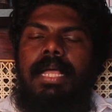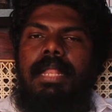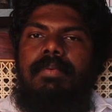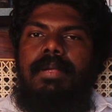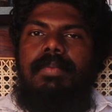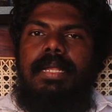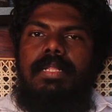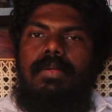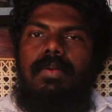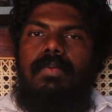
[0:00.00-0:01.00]
அனைவரும்
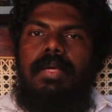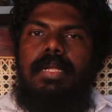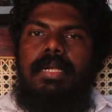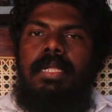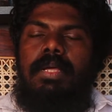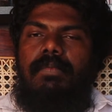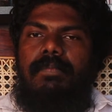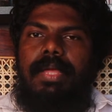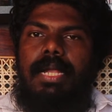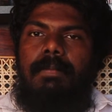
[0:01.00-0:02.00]
நினைத்து கொள்வார்கள்
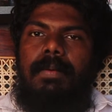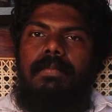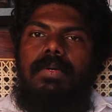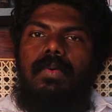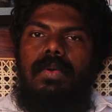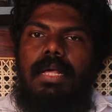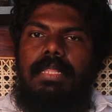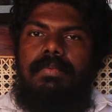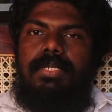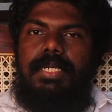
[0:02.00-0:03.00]
விகல்பம் கூடாத
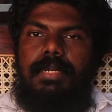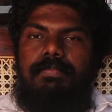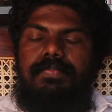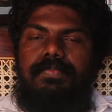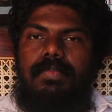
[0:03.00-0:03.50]
விஷயம்